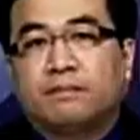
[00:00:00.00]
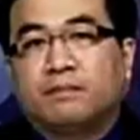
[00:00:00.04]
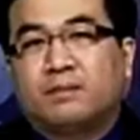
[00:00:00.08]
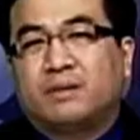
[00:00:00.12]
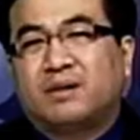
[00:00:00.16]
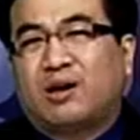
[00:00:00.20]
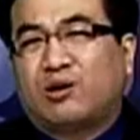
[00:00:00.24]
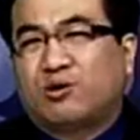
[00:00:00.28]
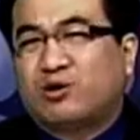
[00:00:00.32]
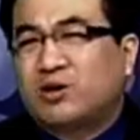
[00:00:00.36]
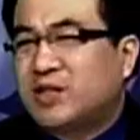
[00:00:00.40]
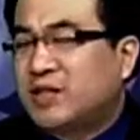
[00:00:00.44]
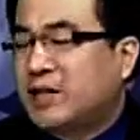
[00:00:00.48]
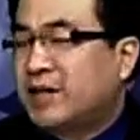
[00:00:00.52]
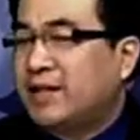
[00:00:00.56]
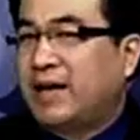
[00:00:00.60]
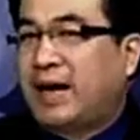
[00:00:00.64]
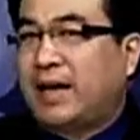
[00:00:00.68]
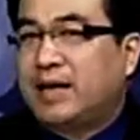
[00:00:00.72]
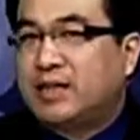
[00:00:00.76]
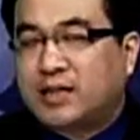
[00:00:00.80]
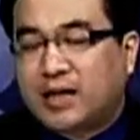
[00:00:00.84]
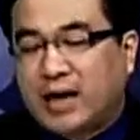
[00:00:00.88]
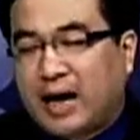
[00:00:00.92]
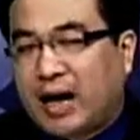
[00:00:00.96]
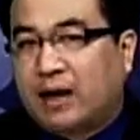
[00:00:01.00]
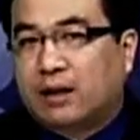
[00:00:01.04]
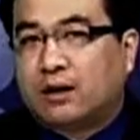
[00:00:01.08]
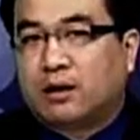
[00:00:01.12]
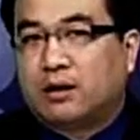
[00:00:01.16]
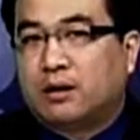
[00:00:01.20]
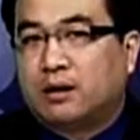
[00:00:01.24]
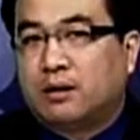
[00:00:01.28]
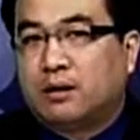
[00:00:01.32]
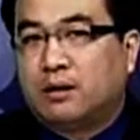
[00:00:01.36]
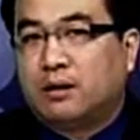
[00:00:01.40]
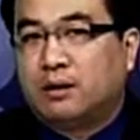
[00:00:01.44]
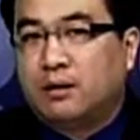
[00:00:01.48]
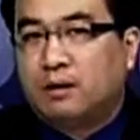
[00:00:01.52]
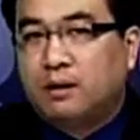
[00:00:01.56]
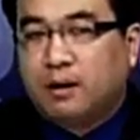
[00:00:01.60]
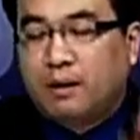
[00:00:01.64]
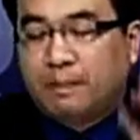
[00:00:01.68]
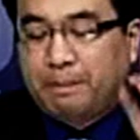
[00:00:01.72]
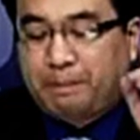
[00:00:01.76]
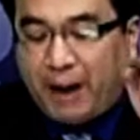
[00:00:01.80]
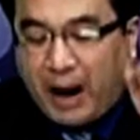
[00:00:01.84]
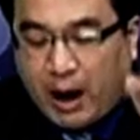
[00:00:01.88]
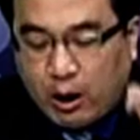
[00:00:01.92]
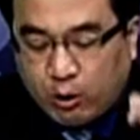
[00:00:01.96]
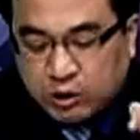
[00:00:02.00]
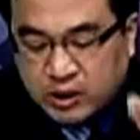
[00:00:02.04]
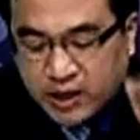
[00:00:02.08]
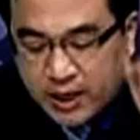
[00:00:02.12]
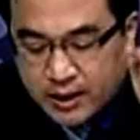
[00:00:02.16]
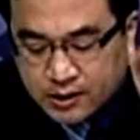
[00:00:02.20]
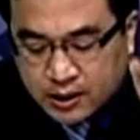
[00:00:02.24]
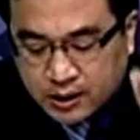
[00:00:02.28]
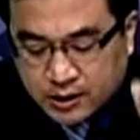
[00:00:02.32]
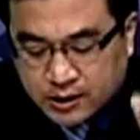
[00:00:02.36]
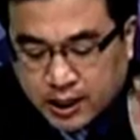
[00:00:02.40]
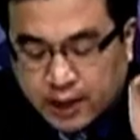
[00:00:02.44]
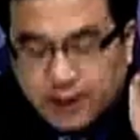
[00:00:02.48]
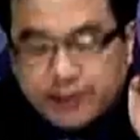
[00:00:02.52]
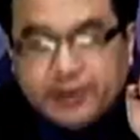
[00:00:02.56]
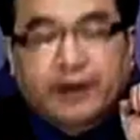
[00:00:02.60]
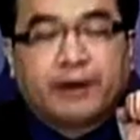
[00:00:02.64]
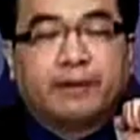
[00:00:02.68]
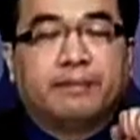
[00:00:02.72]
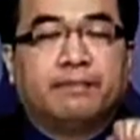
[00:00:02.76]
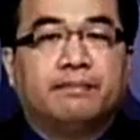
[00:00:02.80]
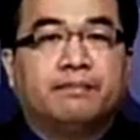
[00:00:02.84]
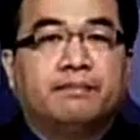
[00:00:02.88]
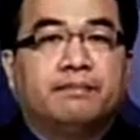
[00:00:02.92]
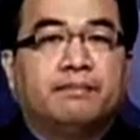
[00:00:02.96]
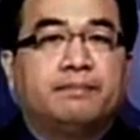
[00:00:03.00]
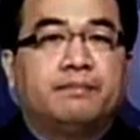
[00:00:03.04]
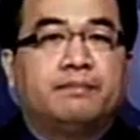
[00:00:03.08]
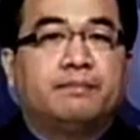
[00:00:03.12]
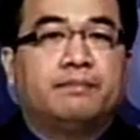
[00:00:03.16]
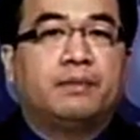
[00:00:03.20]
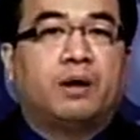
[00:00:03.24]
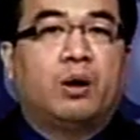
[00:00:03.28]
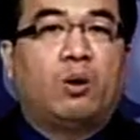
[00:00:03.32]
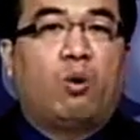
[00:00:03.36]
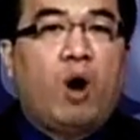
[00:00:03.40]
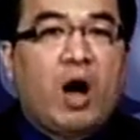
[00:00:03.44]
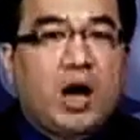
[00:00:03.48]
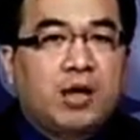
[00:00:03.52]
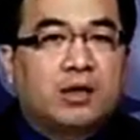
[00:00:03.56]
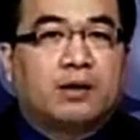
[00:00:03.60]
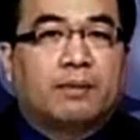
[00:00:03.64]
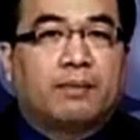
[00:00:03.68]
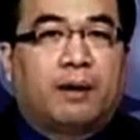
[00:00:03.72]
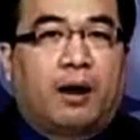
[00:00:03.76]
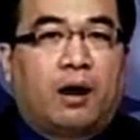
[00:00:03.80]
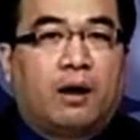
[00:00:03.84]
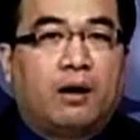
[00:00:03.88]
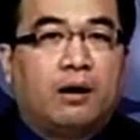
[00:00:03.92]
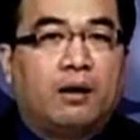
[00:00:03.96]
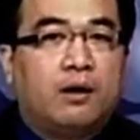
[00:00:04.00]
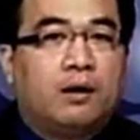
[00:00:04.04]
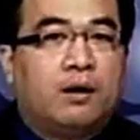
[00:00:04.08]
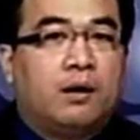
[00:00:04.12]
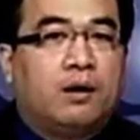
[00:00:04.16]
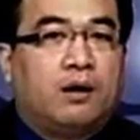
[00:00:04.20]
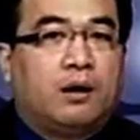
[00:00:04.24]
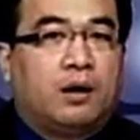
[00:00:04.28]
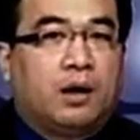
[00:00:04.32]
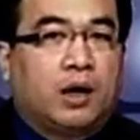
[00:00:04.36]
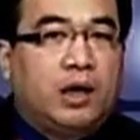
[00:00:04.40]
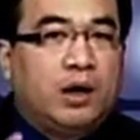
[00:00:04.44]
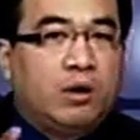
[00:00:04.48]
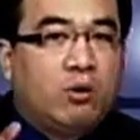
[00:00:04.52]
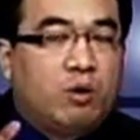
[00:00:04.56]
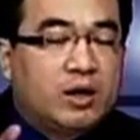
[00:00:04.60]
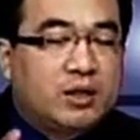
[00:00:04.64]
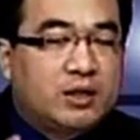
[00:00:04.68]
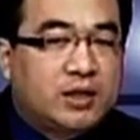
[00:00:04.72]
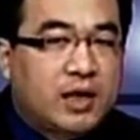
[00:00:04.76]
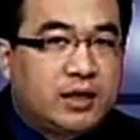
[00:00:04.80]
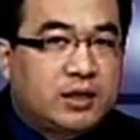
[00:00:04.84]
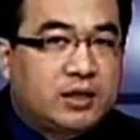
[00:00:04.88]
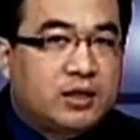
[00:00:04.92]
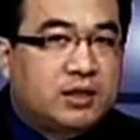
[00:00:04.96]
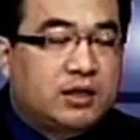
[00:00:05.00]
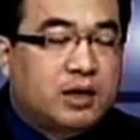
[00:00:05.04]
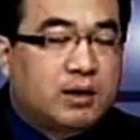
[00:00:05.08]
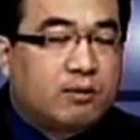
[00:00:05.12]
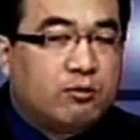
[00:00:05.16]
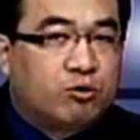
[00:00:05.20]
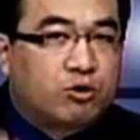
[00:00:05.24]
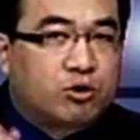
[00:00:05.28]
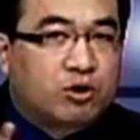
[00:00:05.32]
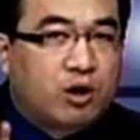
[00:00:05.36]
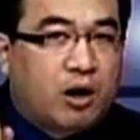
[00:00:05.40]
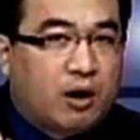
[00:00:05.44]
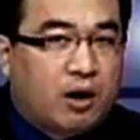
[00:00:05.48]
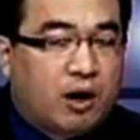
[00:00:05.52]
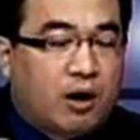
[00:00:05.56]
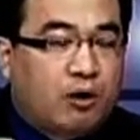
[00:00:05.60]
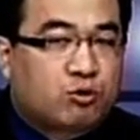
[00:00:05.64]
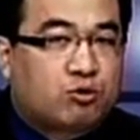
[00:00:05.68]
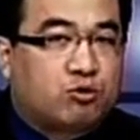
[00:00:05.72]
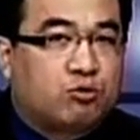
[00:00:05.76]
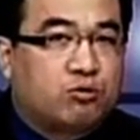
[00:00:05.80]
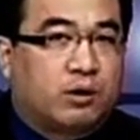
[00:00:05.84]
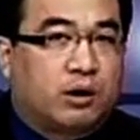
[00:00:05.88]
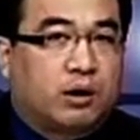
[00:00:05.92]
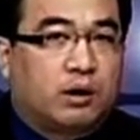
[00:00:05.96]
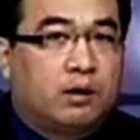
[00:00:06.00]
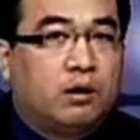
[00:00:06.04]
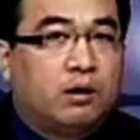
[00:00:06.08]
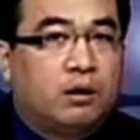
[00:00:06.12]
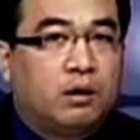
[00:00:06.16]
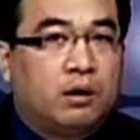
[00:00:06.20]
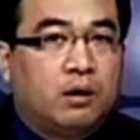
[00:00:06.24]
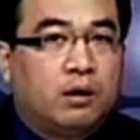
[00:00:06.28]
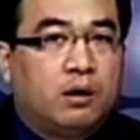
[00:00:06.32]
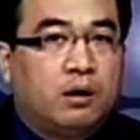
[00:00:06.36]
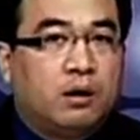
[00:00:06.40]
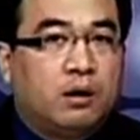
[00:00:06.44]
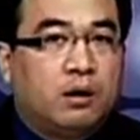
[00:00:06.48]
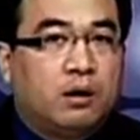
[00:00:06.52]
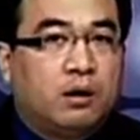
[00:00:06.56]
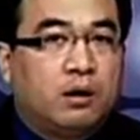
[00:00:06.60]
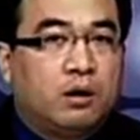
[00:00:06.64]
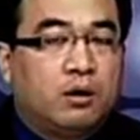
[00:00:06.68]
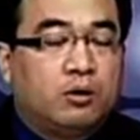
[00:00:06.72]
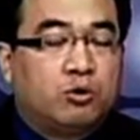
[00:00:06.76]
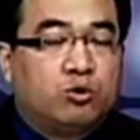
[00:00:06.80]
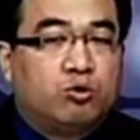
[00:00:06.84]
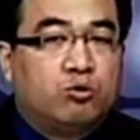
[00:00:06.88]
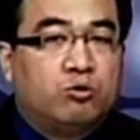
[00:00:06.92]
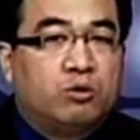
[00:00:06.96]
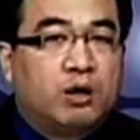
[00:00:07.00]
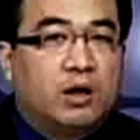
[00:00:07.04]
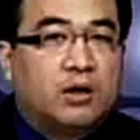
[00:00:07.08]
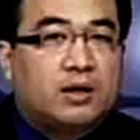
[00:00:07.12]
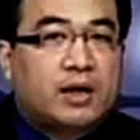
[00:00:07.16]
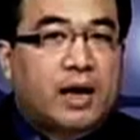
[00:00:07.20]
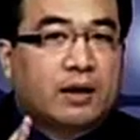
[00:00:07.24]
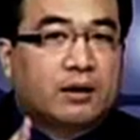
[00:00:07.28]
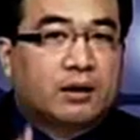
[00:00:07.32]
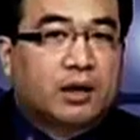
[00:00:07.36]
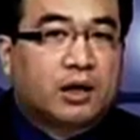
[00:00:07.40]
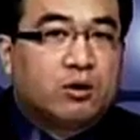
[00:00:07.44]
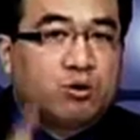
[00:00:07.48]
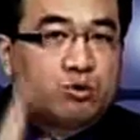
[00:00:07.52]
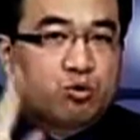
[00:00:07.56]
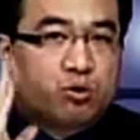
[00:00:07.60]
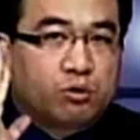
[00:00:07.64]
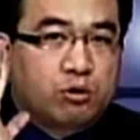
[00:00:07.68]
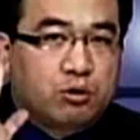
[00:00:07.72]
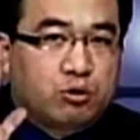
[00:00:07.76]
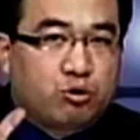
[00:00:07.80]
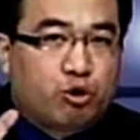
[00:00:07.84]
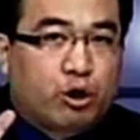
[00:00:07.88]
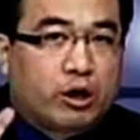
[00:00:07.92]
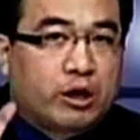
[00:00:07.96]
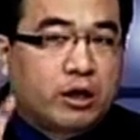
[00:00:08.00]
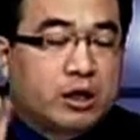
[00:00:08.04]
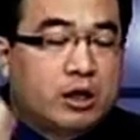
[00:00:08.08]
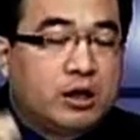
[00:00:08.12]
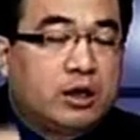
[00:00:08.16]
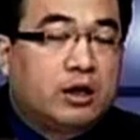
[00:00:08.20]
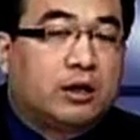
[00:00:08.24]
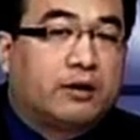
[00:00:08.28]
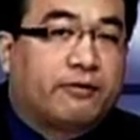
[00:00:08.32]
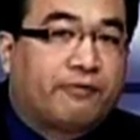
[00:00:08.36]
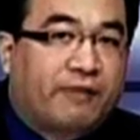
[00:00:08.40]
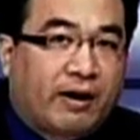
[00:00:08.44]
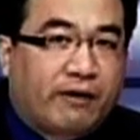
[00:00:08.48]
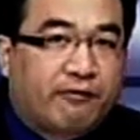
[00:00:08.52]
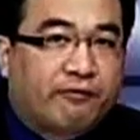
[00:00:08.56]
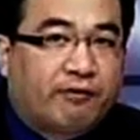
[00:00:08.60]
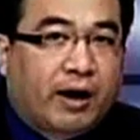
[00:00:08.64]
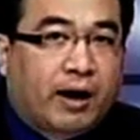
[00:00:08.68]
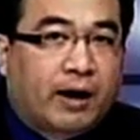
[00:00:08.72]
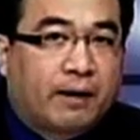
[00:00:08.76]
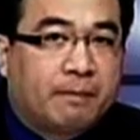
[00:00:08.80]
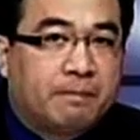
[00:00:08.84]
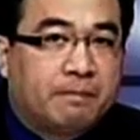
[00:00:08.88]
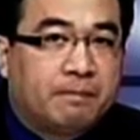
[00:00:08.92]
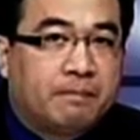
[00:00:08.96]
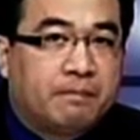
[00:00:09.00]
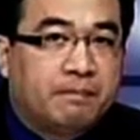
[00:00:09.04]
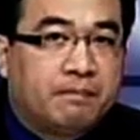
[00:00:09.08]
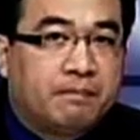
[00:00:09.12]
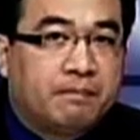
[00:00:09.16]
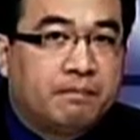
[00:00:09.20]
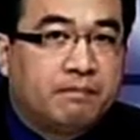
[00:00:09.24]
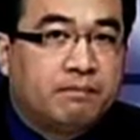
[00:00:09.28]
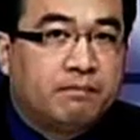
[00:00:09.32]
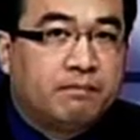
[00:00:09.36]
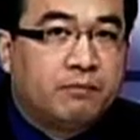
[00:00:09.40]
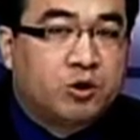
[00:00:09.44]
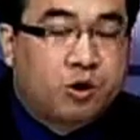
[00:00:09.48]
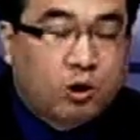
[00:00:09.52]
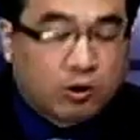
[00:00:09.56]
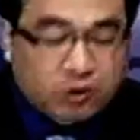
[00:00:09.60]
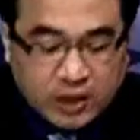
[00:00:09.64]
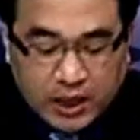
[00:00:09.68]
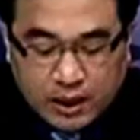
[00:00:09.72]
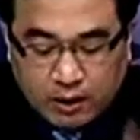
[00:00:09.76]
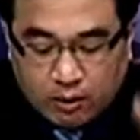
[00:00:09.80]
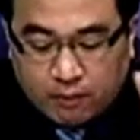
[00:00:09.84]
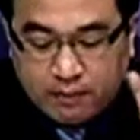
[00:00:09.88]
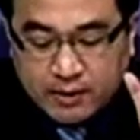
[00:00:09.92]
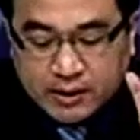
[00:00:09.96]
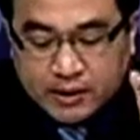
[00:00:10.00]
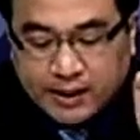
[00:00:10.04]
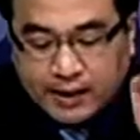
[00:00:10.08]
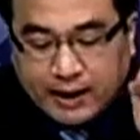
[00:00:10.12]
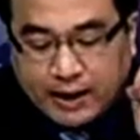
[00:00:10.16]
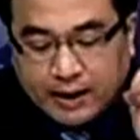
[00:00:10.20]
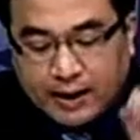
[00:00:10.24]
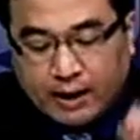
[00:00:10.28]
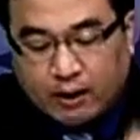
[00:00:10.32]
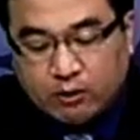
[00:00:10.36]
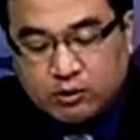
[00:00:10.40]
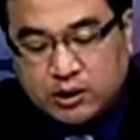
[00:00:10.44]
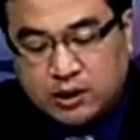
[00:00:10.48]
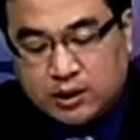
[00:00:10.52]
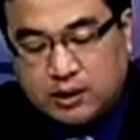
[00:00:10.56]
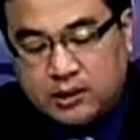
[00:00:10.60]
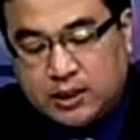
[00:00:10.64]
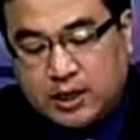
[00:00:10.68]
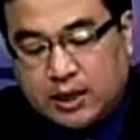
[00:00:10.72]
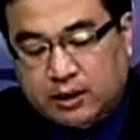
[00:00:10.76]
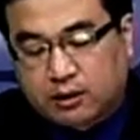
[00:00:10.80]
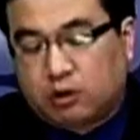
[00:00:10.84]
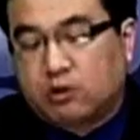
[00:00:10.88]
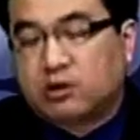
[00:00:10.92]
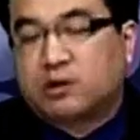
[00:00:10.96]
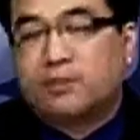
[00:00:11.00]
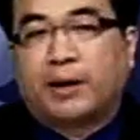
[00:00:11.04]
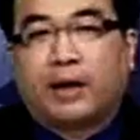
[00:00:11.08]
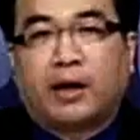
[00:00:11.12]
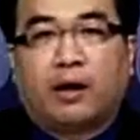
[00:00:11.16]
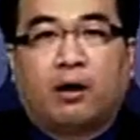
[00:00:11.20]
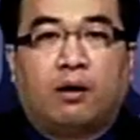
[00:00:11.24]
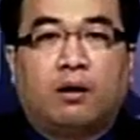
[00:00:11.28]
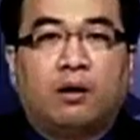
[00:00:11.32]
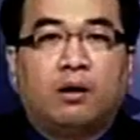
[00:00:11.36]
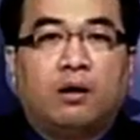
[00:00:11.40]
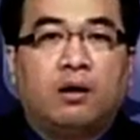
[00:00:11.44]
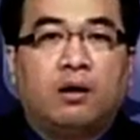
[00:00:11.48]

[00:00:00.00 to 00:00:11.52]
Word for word: 老师真的还是假的？保证是真的。为什么？因为这一集节目我就要告诉你，如何让停损远离你的方法。首先，我们先来了解一下，投资朋友，